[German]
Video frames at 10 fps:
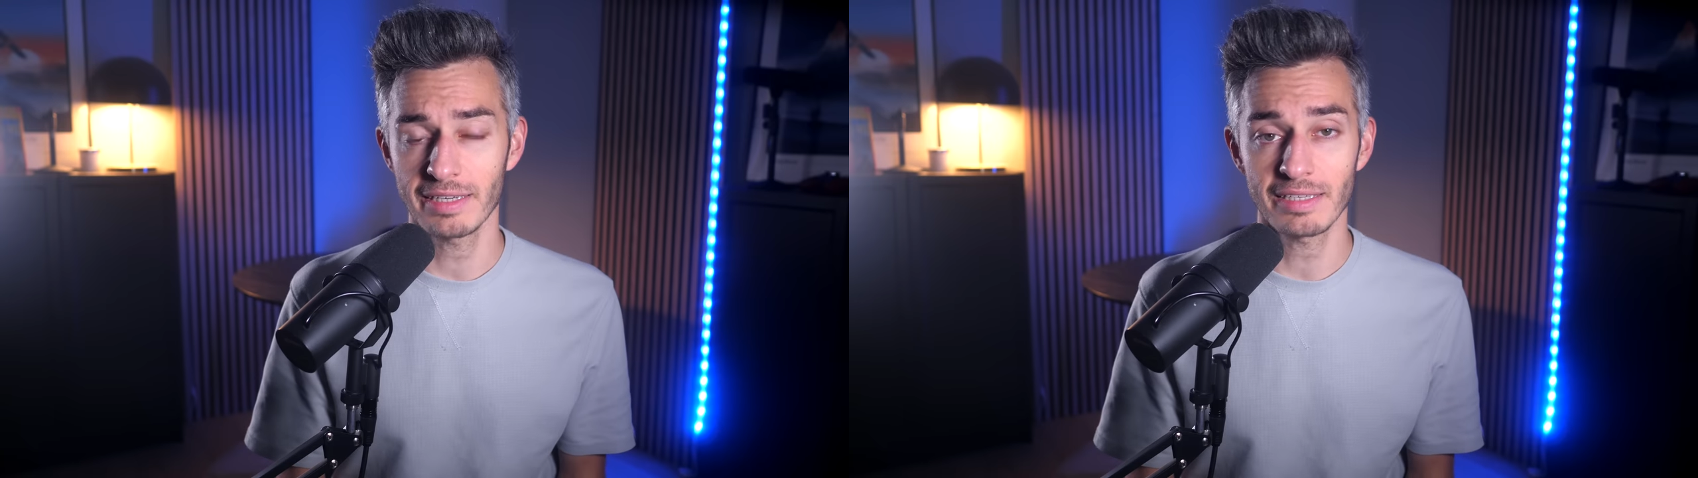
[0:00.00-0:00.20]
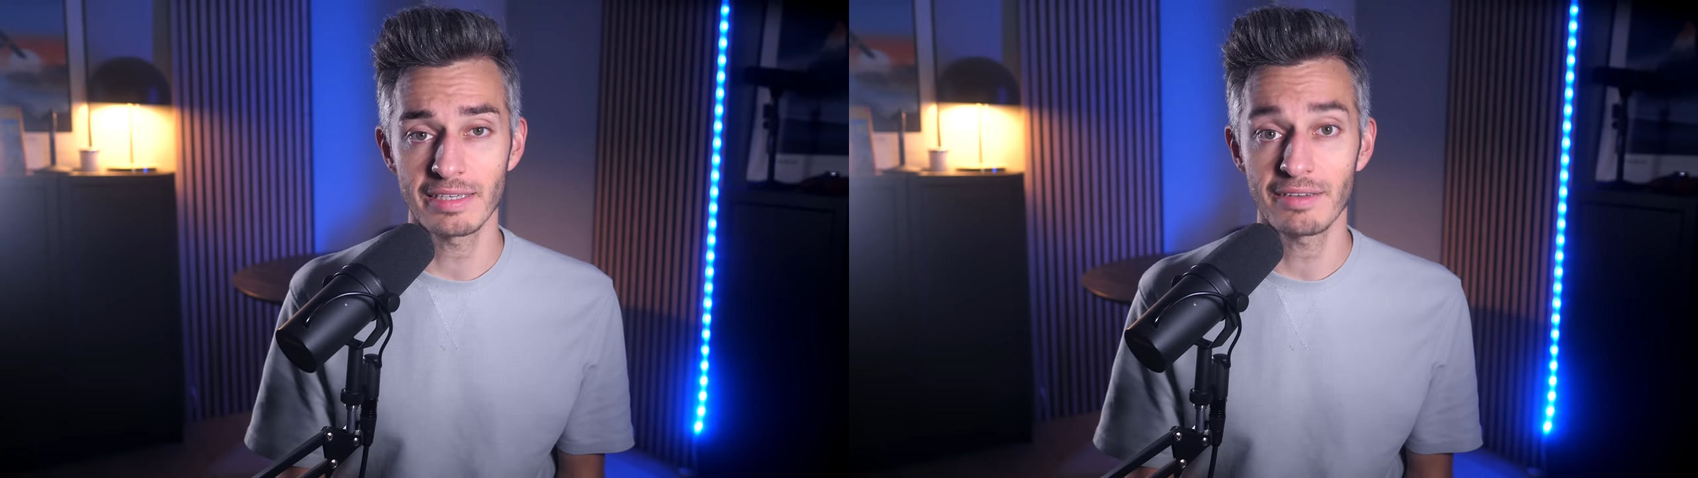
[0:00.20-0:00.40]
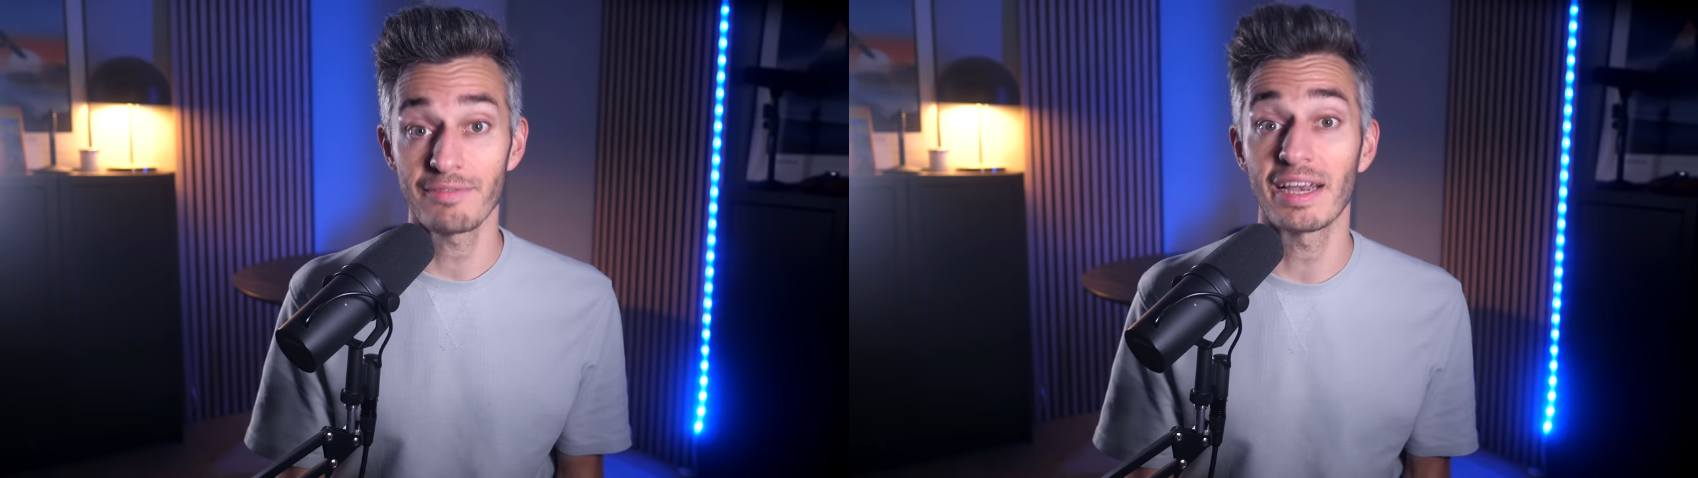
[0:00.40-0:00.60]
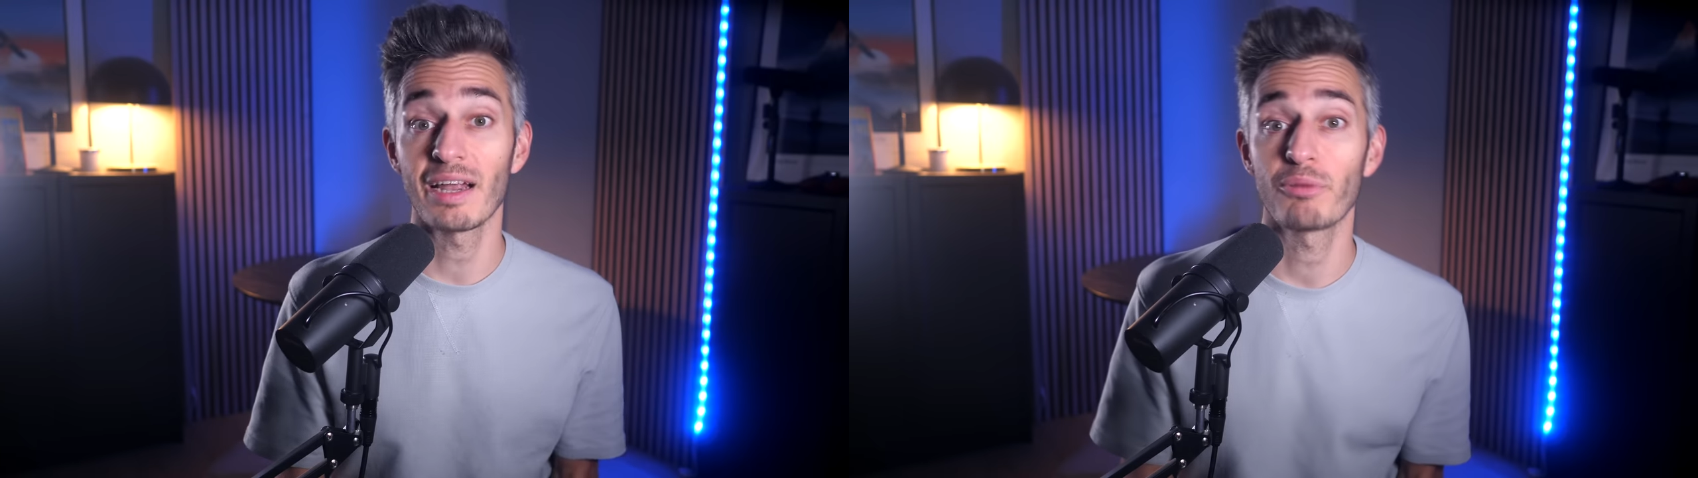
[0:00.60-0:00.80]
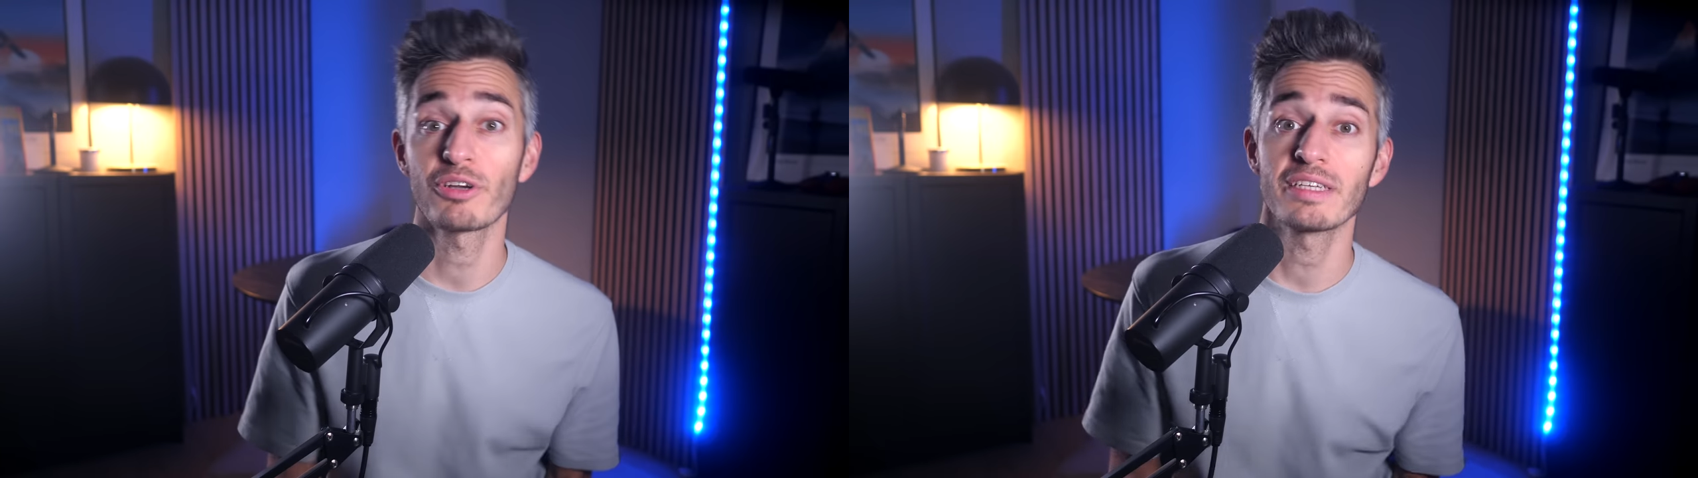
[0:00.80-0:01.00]
das sind
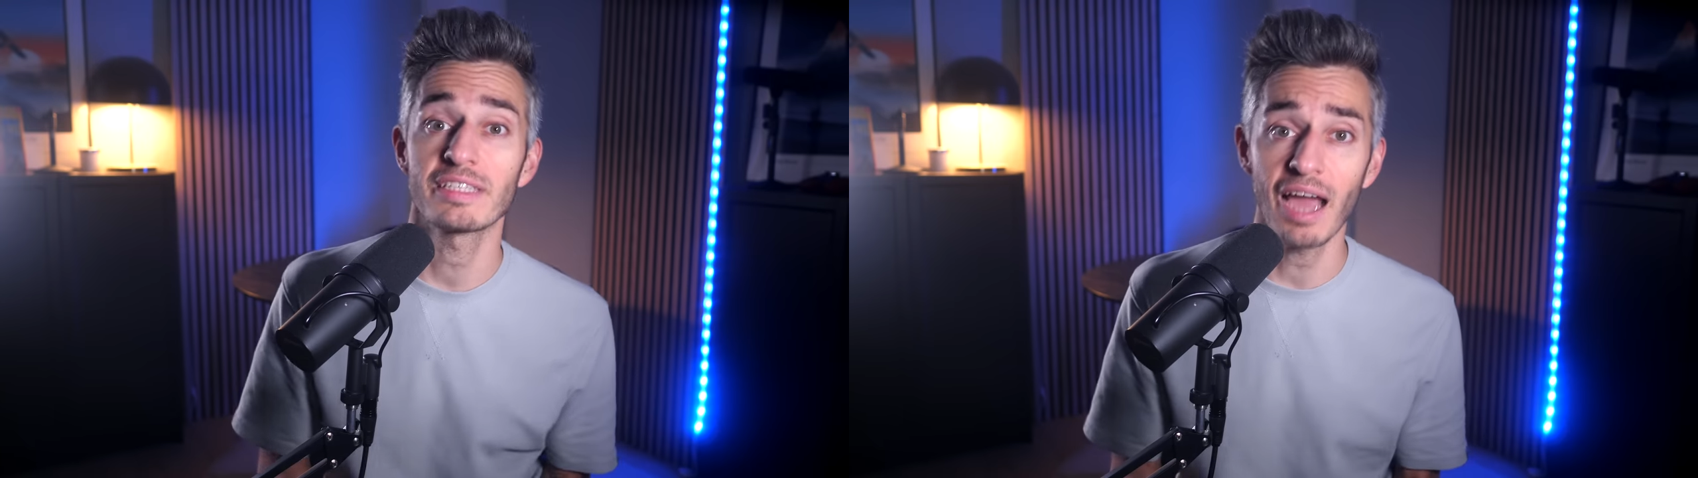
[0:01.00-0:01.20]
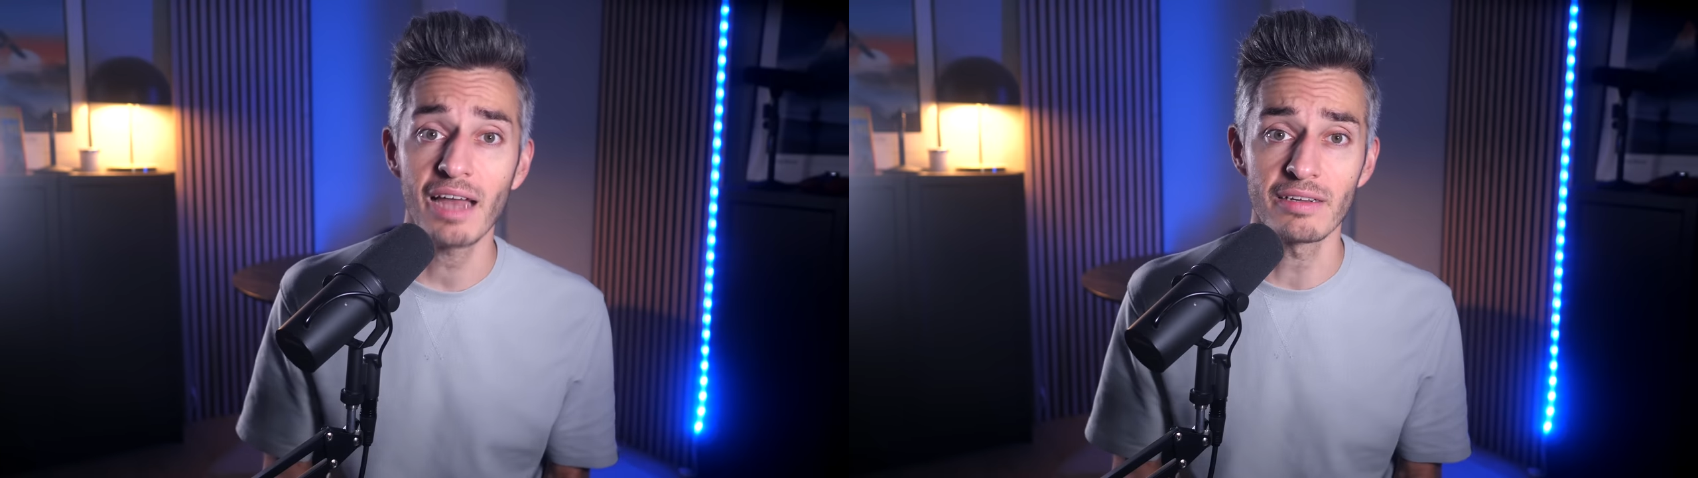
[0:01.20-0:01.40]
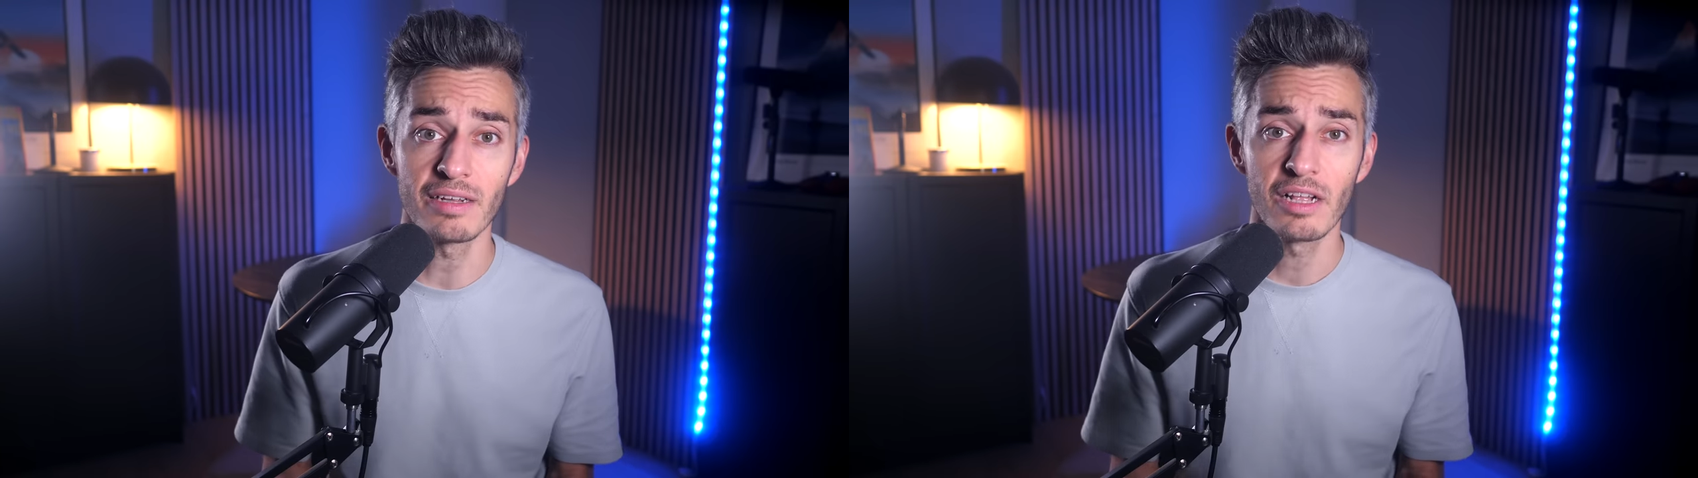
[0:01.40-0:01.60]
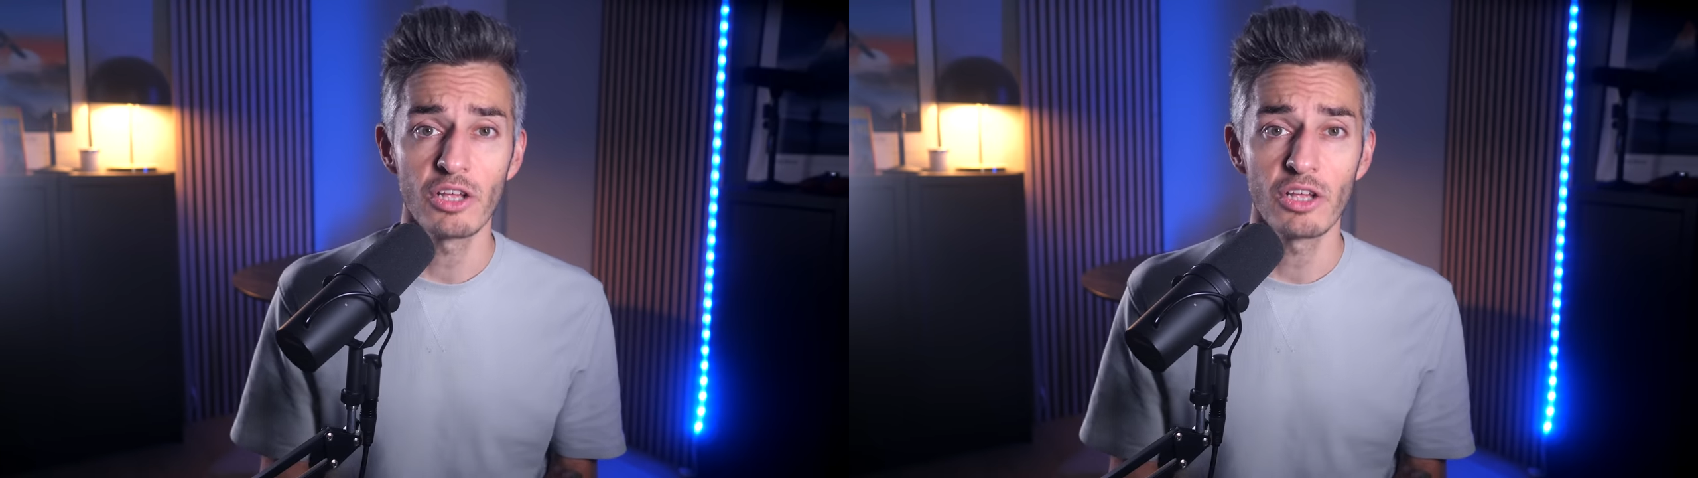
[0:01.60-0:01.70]
Wählerpotenziale.